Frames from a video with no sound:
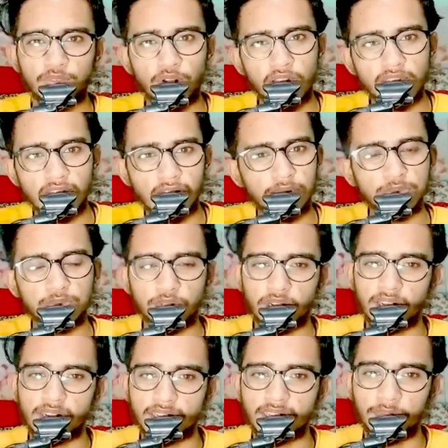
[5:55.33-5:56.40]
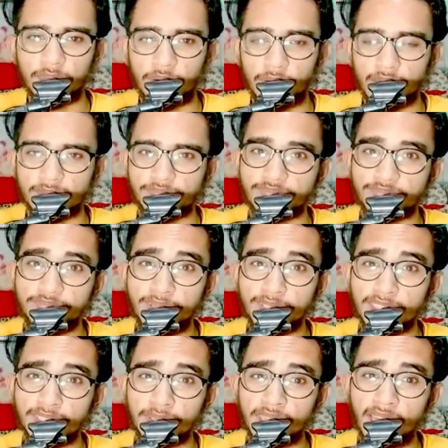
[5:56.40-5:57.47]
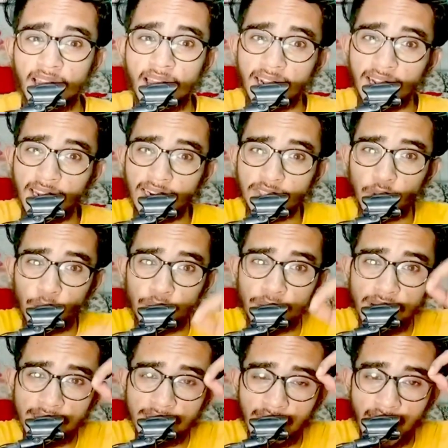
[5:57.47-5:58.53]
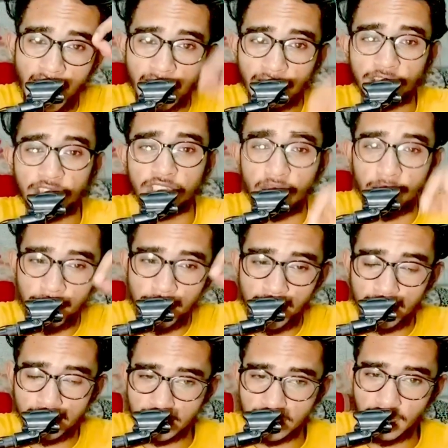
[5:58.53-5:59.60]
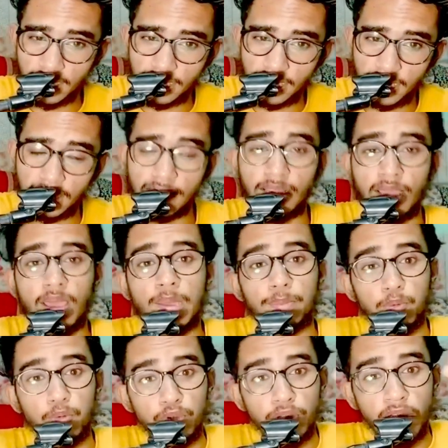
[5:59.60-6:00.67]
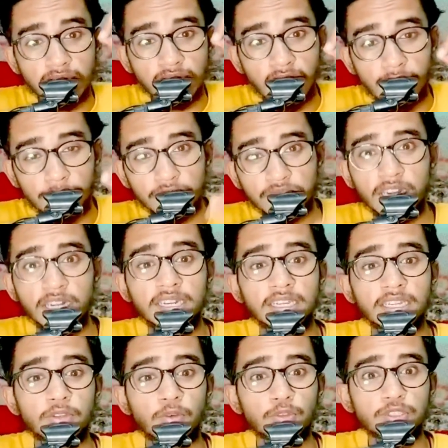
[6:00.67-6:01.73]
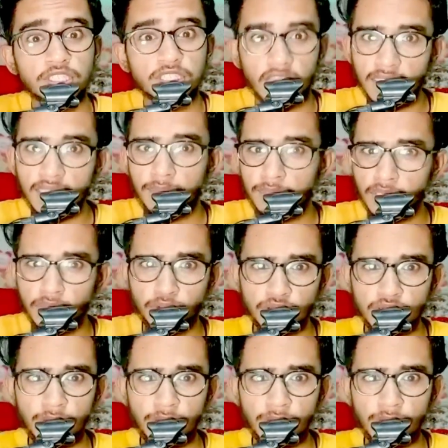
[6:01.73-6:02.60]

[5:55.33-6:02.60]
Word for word: पूरा सिलेबस पूरा कर लेंगे मेरे भाई मैं सच बता रहा अगर तुमने लास्ट सेवन डेज के अंदर पूरा सिलेबस करने की कोशिश करी अभी तक